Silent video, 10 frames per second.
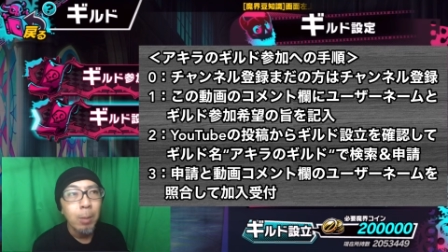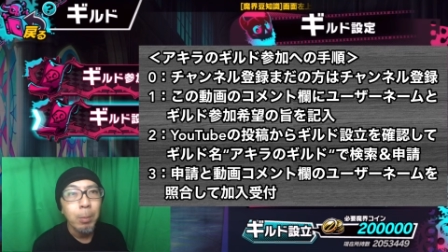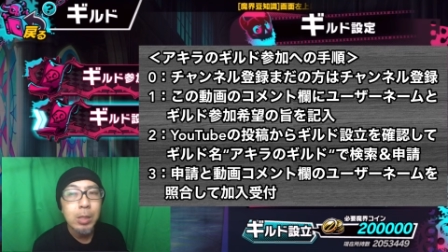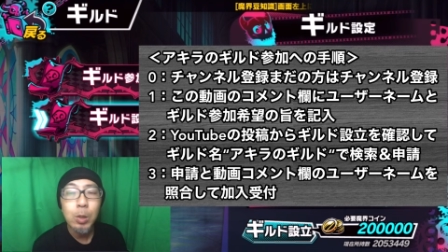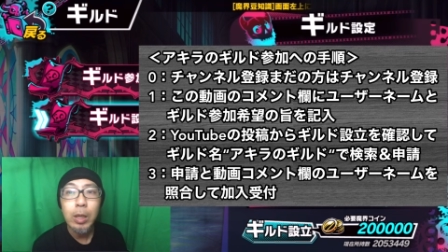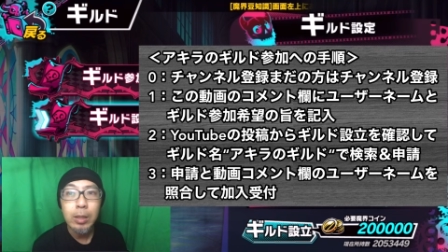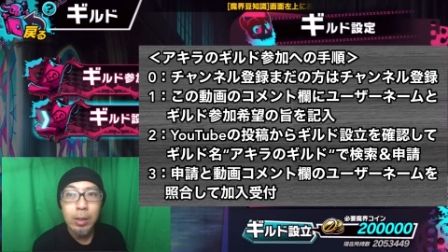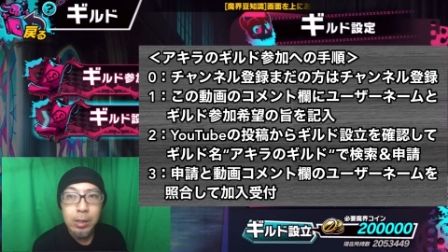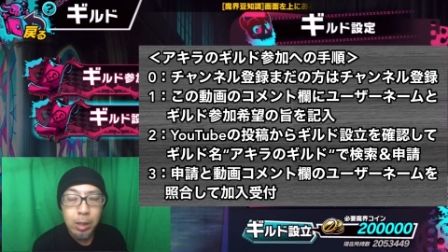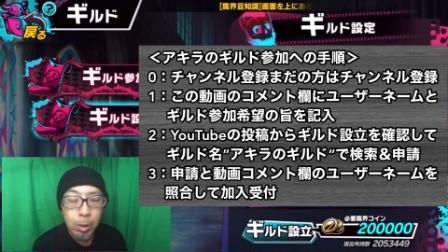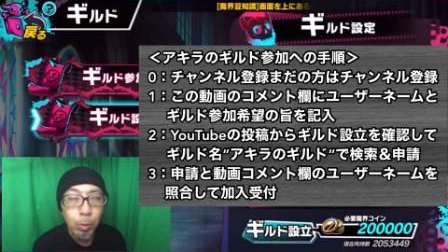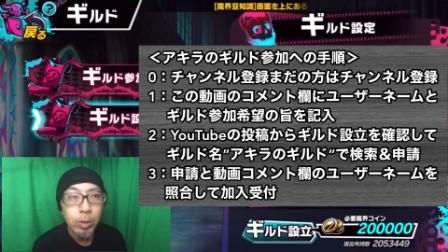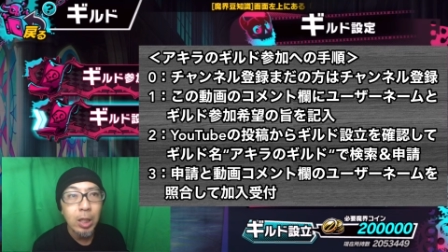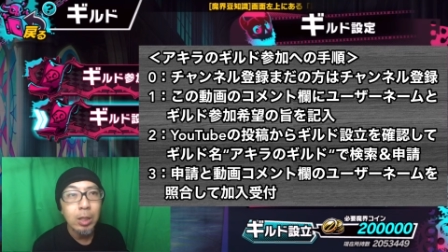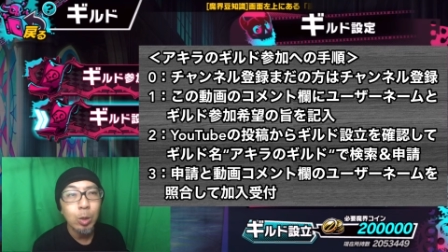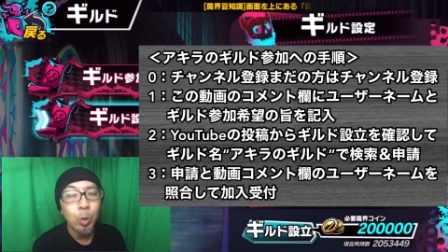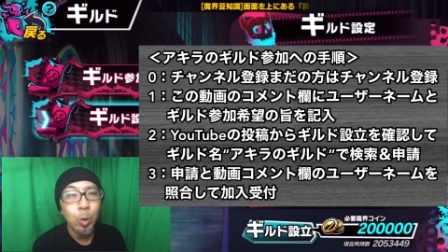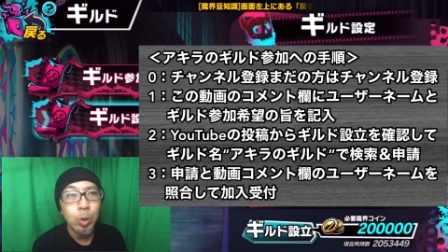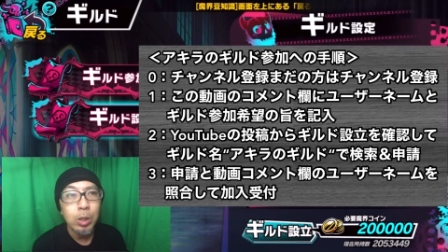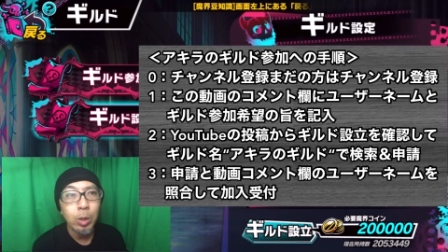まずは言ったんですけども、チャンネル登
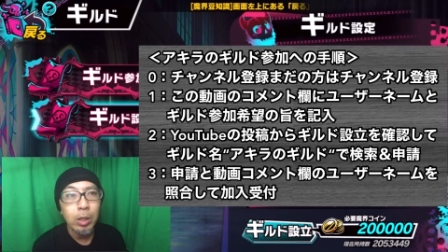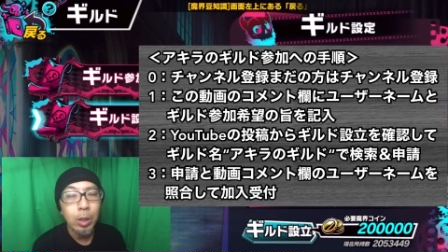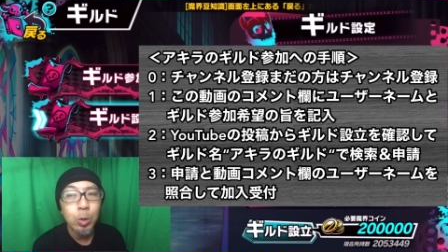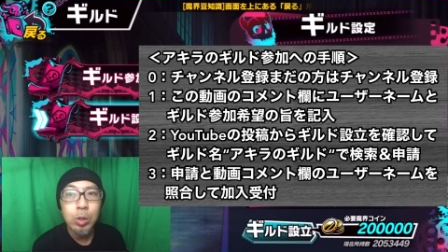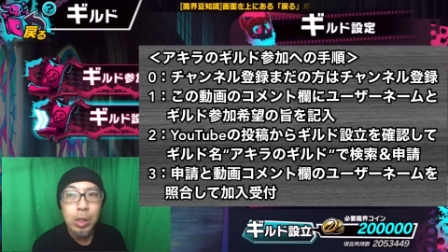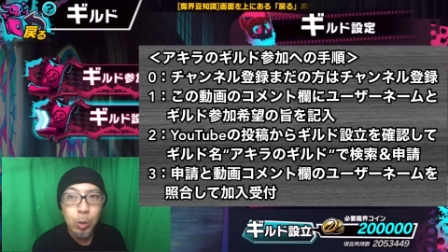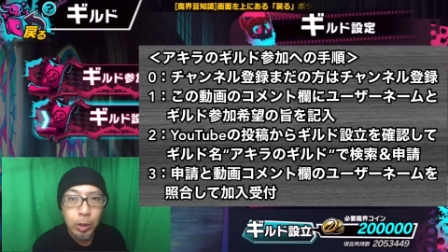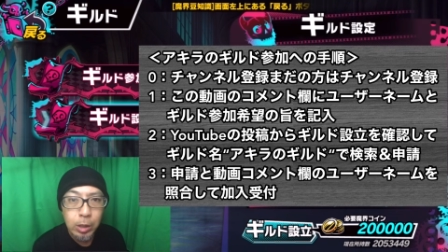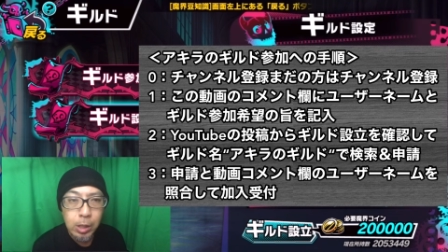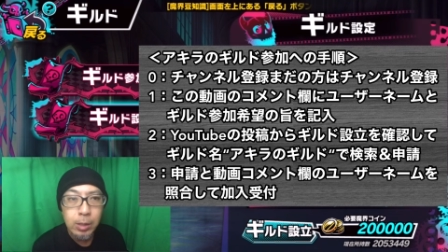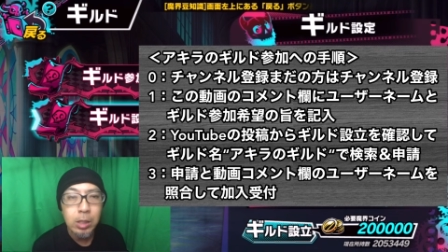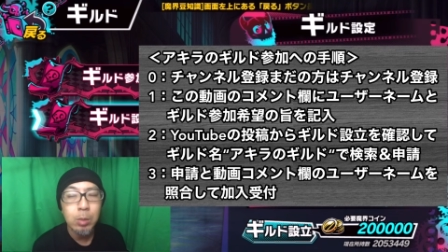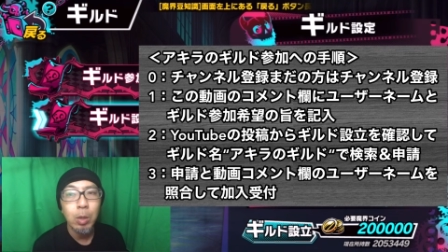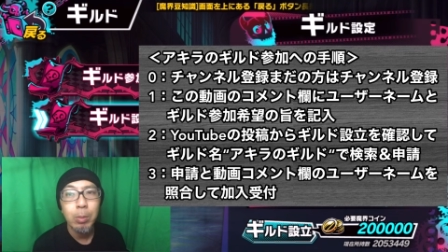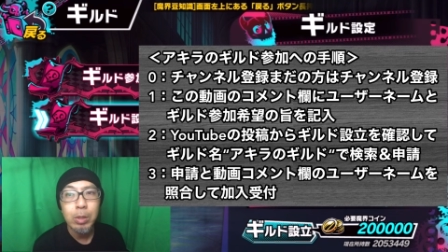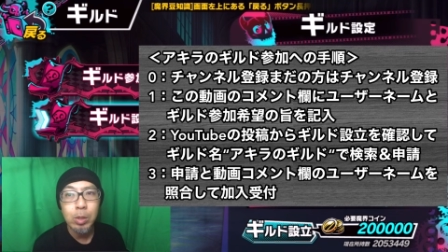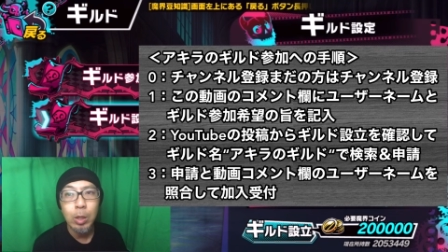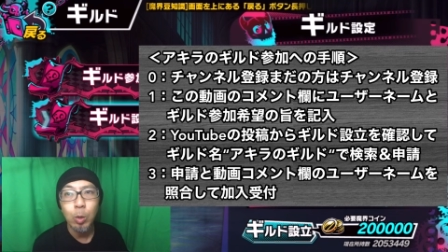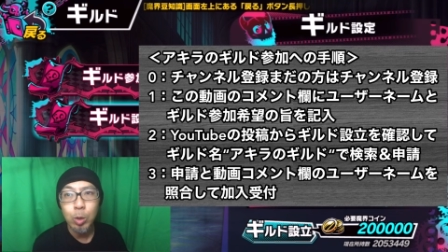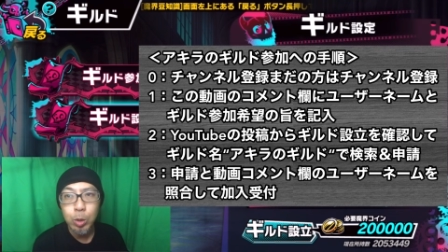録者の方優先という形でさせてもらいますの
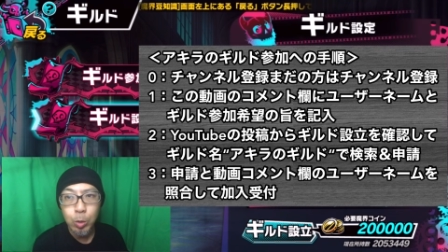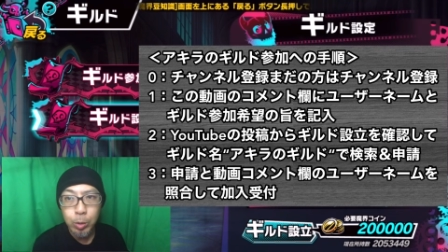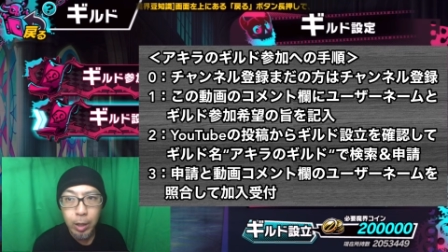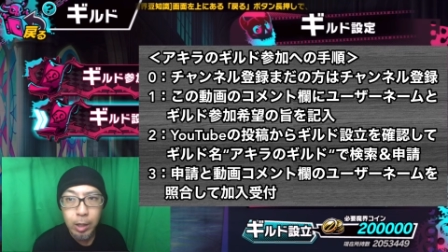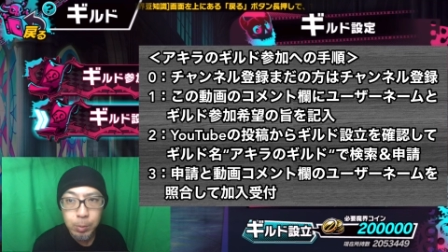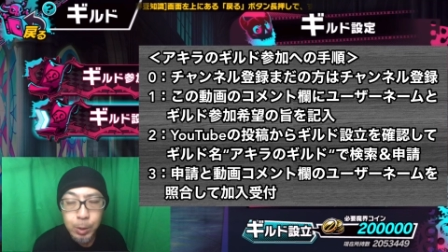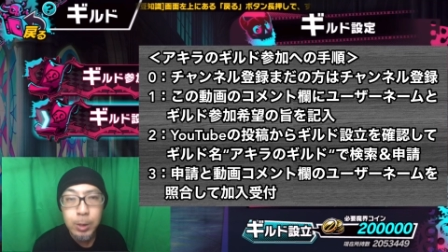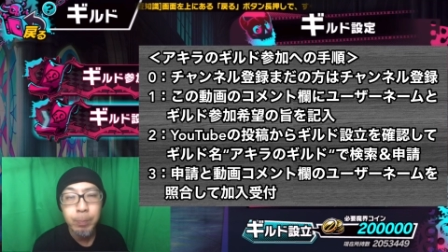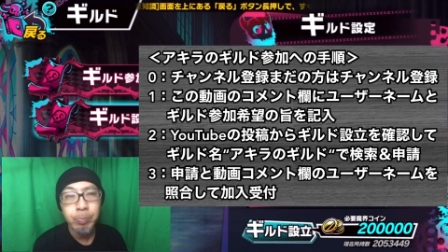で、よろしくお願いします。